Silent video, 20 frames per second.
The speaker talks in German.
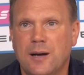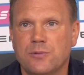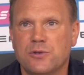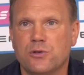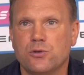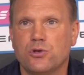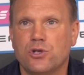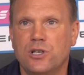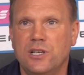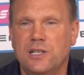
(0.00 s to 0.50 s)

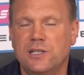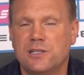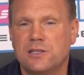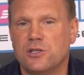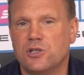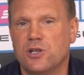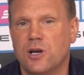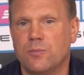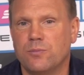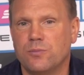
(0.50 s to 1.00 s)
abzuschließen.
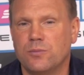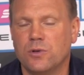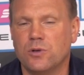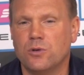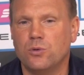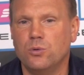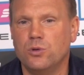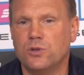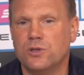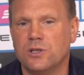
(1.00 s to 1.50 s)
Ich habe eine
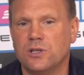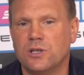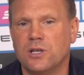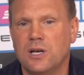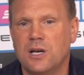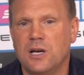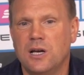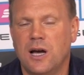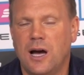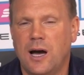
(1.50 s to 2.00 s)
gute
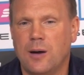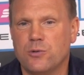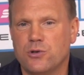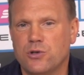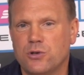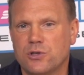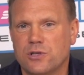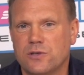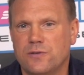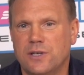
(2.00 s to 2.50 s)

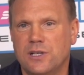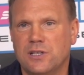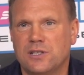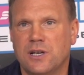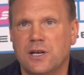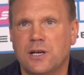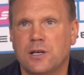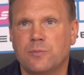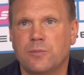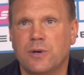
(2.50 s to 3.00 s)

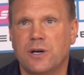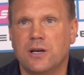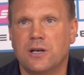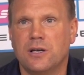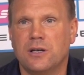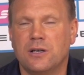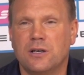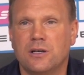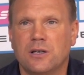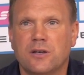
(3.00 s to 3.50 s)
Abschlussqualität bei
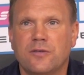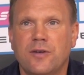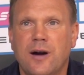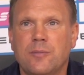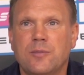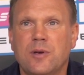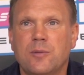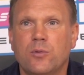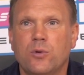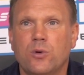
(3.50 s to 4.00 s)
äh,
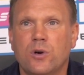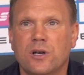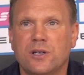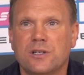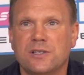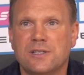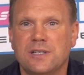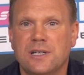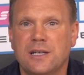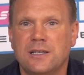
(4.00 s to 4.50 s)
Kwami Boa
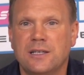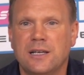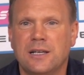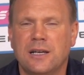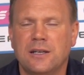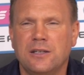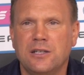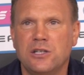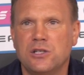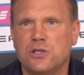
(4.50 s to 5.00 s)
gesehen, der
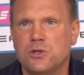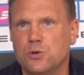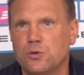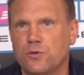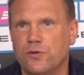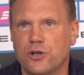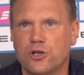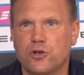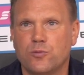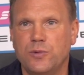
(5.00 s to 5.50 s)
dann nicht zu
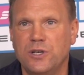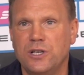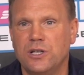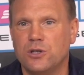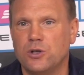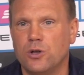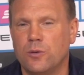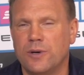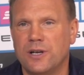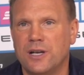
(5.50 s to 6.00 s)
verspielt
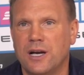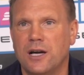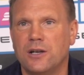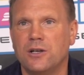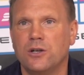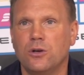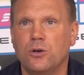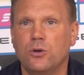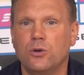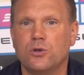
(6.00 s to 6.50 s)
nochmal eine
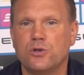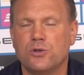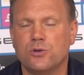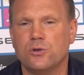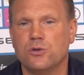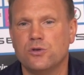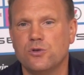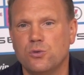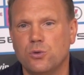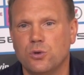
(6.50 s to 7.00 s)
andere Lösung
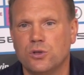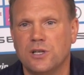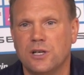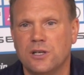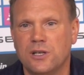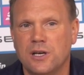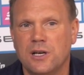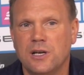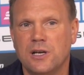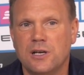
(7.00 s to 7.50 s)
gesucht
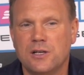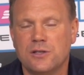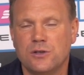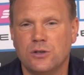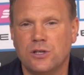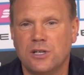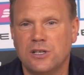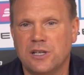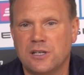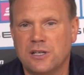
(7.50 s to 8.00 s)
hat,
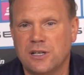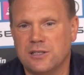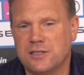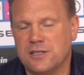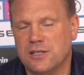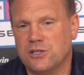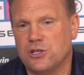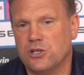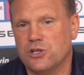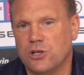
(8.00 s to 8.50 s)
sondern der
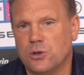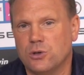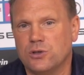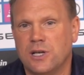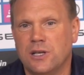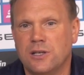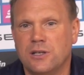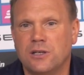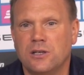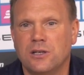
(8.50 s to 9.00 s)
tatsächlich auch
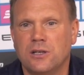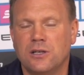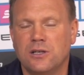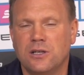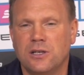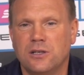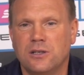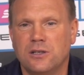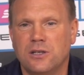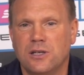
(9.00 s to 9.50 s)
dann äh,
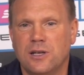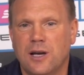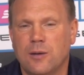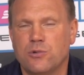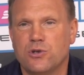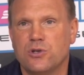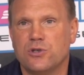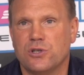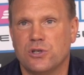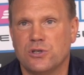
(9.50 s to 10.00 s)
den, den
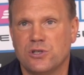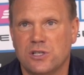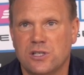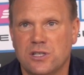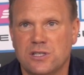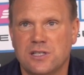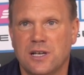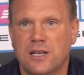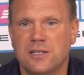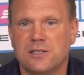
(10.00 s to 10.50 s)
Abschluss aus der
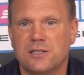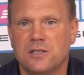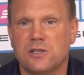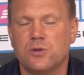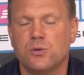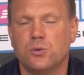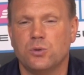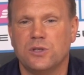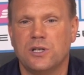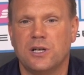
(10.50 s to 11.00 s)
Distanz
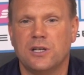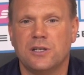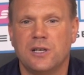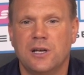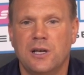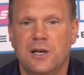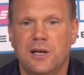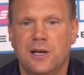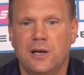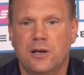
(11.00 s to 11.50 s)
gesucht hat.
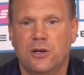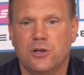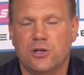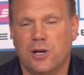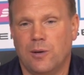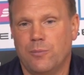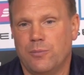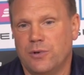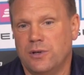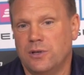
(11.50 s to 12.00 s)
Ich
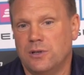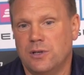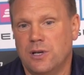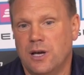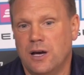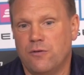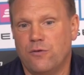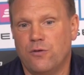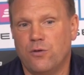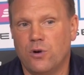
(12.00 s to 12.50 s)
habe einen
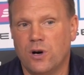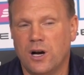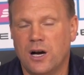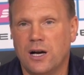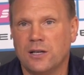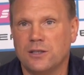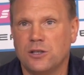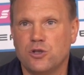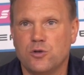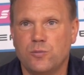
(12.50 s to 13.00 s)

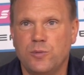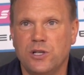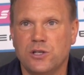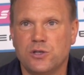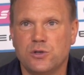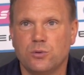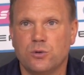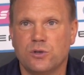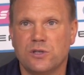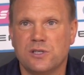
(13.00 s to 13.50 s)
hervorragenden
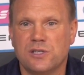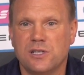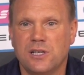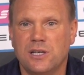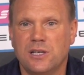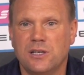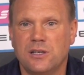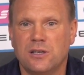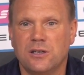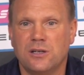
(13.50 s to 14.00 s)
Spielzug
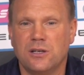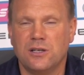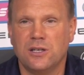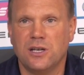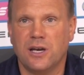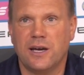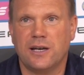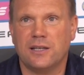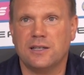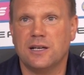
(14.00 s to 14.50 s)
gesehen,
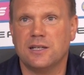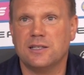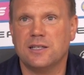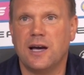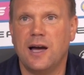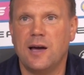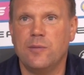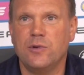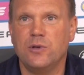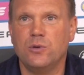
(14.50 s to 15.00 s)
direkt nach
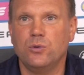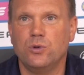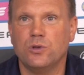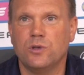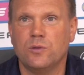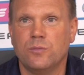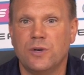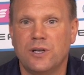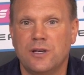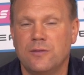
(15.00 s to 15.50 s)
drei
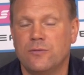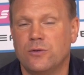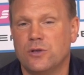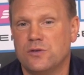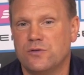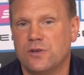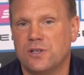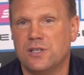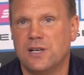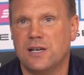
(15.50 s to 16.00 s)
Minuten, bei dem wir
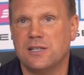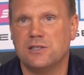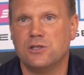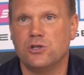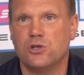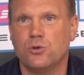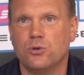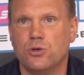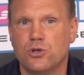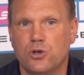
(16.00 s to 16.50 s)
uns
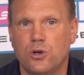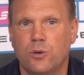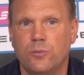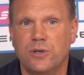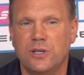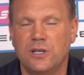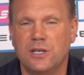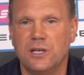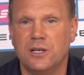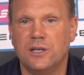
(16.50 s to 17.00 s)
fantastisch
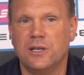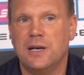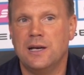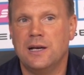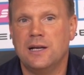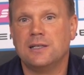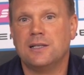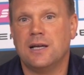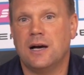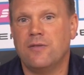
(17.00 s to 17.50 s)
durchkombinieren.
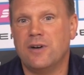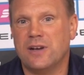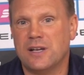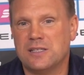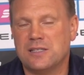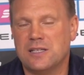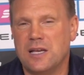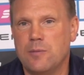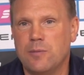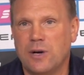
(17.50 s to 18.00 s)
Da war
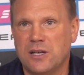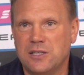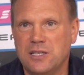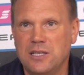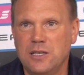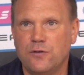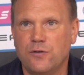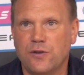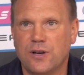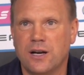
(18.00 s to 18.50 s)
das Thema
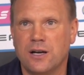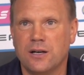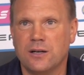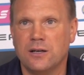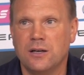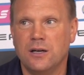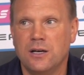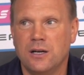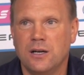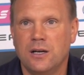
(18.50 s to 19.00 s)
Tiefgang
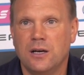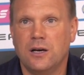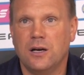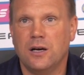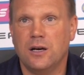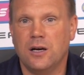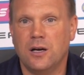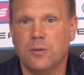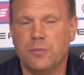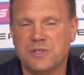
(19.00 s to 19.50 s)

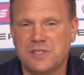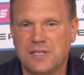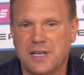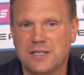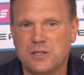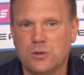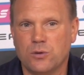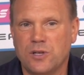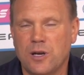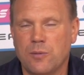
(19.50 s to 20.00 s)
äh,
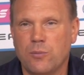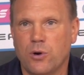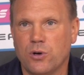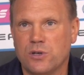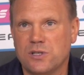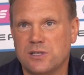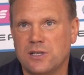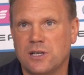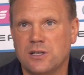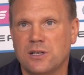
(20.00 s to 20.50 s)
Besetzung der
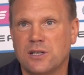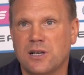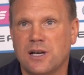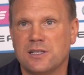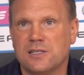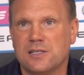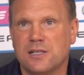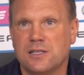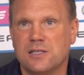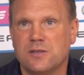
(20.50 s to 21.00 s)
Box dann ein
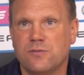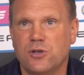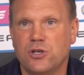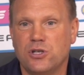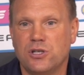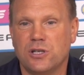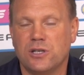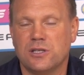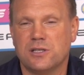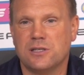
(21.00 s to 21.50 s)
ganz, ganz
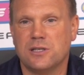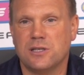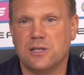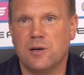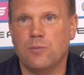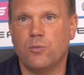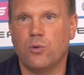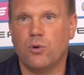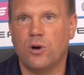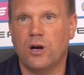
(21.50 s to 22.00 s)
wichtiges.
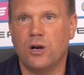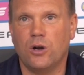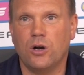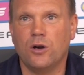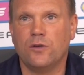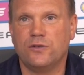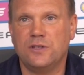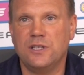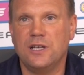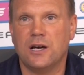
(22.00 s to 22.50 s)
Eboa
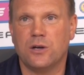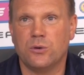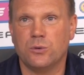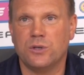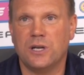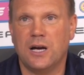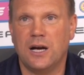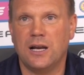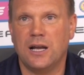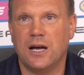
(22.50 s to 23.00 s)
läuft
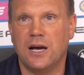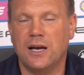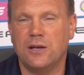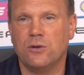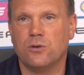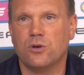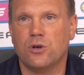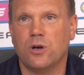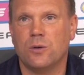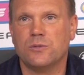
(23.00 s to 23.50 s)
diagonal
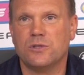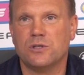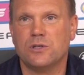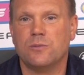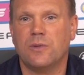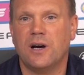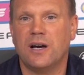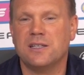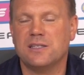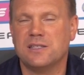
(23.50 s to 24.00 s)
ein und kommt zu
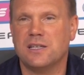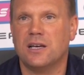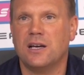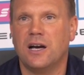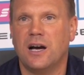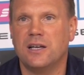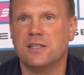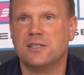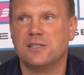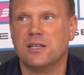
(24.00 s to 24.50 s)
einem 1 gegen
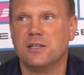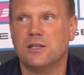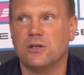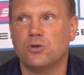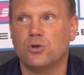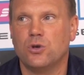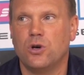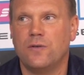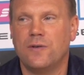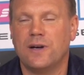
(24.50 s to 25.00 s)
1 gegen den
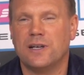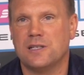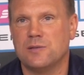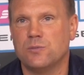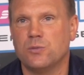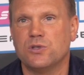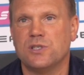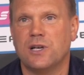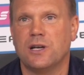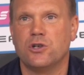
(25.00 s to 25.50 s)
Torwart. Das
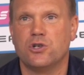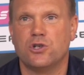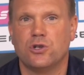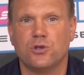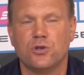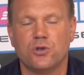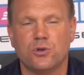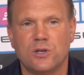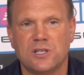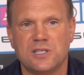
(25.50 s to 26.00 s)
muss eigentlich schon
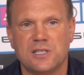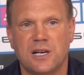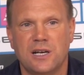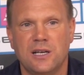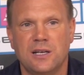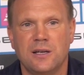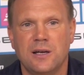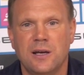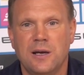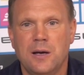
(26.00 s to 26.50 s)
ein Tor
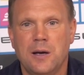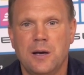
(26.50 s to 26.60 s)
sein.